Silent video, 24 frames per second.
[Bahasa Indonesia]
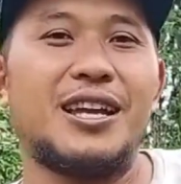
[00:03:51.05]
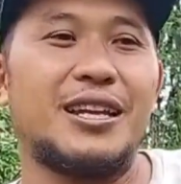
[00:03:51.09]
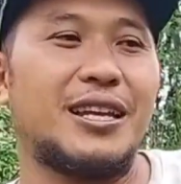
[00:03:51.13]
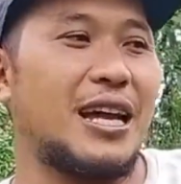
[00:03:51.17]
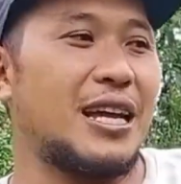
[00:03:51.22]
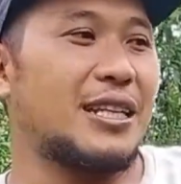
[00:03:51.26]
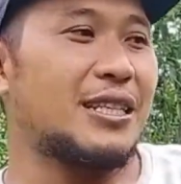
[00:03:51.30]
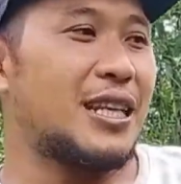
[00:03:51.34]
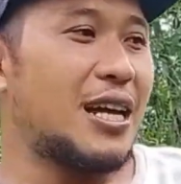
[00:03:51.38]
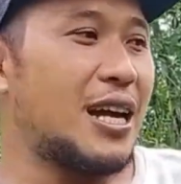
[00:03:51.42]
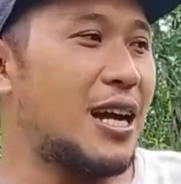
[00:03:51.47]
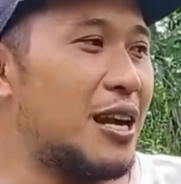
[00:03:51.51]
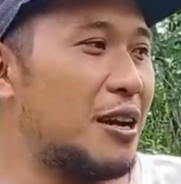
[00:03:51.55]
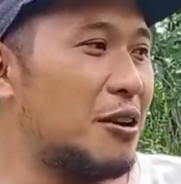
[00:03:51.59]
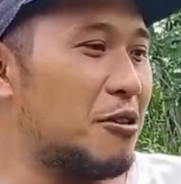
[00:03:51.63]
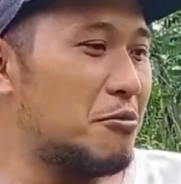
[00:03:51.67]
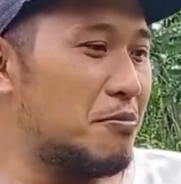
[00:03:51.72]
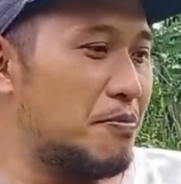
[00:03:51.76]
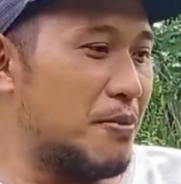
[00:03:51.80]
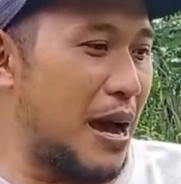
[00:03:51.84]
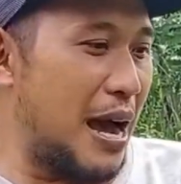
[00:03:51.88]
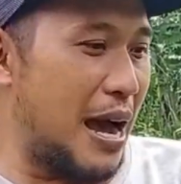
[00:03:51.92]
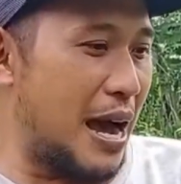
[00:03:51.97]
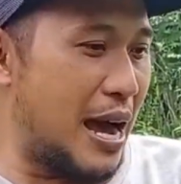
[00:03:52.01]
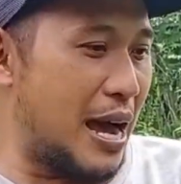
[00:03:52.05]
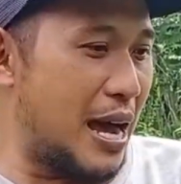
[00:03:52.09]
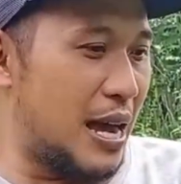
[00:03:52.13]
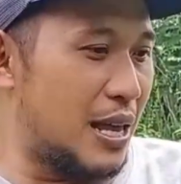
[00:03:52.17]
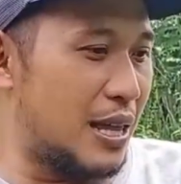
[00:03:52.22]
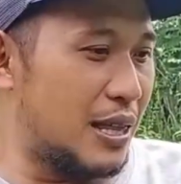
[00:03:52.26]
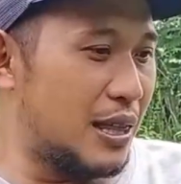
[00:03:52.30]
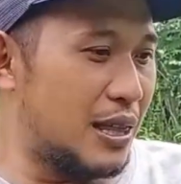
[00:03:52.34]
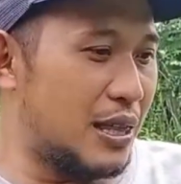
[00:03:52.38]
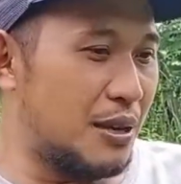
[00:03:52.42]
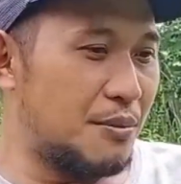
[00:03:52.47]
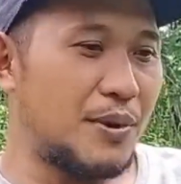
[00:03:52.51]
Dan jangan lupa
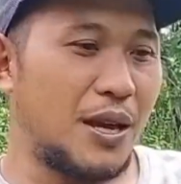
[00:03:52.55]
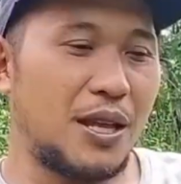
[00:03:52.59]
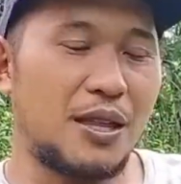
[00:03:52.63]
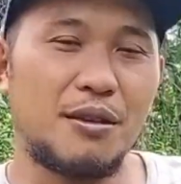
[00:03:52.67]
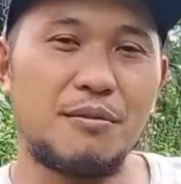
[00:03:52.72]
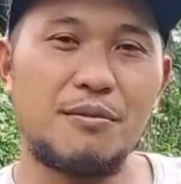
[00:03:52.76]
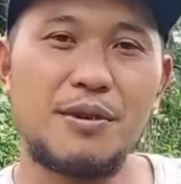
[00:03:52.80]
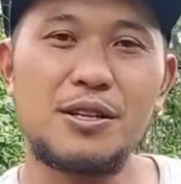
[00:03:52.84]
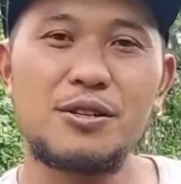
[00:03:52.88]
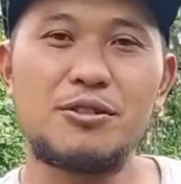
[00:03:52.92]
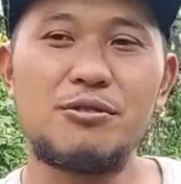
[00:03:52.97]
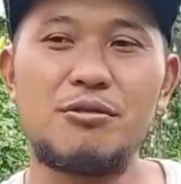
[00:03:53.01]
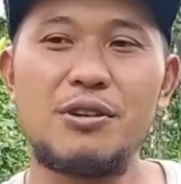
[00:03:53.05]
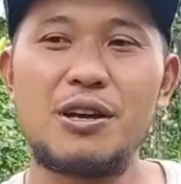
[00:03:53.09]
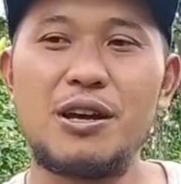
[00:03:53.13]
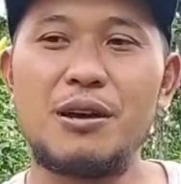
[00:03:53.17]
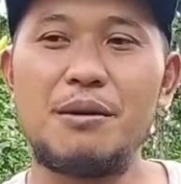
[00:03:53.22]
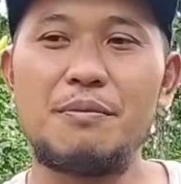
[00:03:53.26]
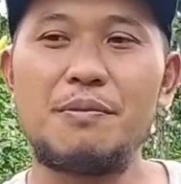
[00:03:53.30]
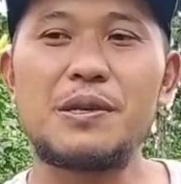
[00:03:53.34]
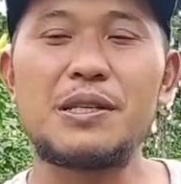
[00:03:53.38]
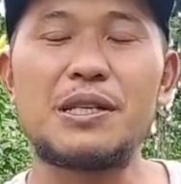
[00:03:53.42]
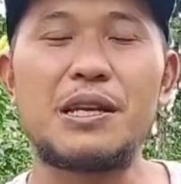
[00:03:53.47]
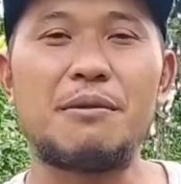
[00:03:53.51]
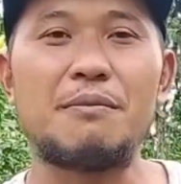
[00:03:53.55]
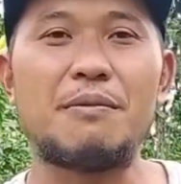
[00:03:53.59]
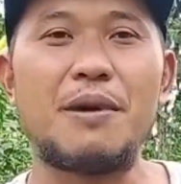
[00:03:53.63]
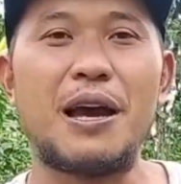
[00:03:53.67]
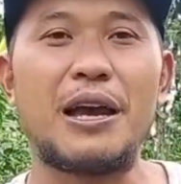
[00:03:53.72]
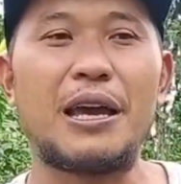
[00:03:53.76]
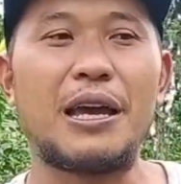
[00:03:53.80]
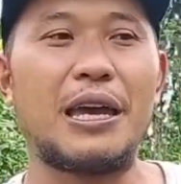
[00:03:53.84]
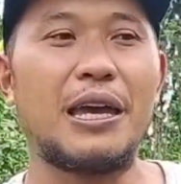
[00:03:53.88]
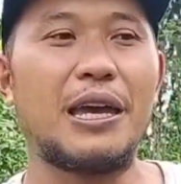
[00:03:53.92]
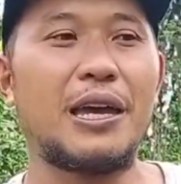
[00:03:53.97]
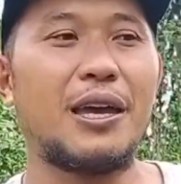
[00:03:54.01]
teman-teman juga bisa
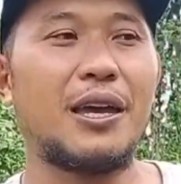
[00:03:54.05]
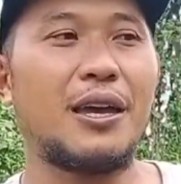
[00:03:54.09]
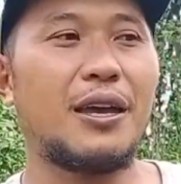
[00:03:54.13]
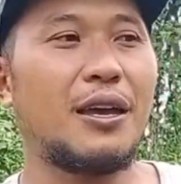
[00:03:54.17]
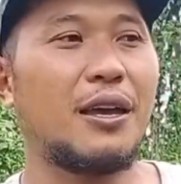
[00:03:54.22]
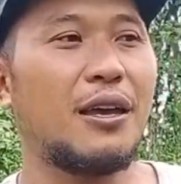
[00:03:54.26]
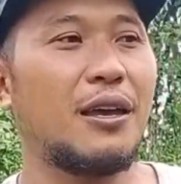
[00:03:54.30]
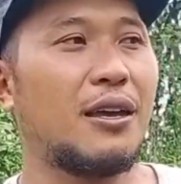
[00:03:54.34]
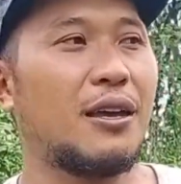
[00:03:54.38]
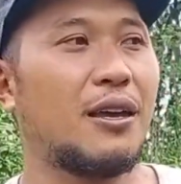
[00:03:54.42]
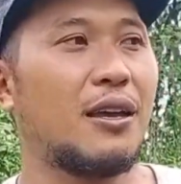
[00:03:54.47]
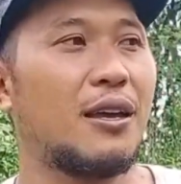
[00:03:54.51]
pakai